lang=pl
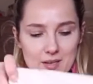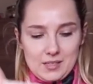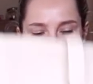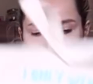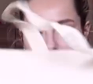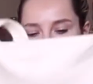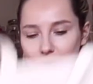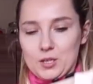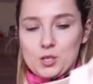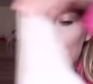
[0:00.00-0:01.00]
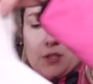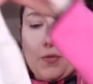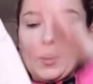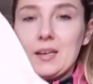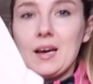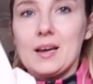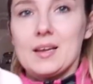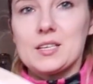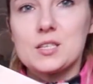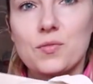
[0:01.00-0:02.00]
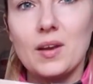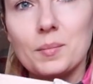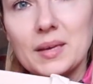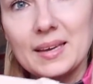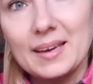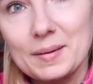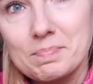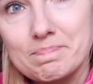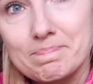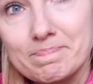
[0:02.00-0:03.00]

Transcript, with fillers: Zaraz Wam pokażę, bo jest fajna z flamingiem.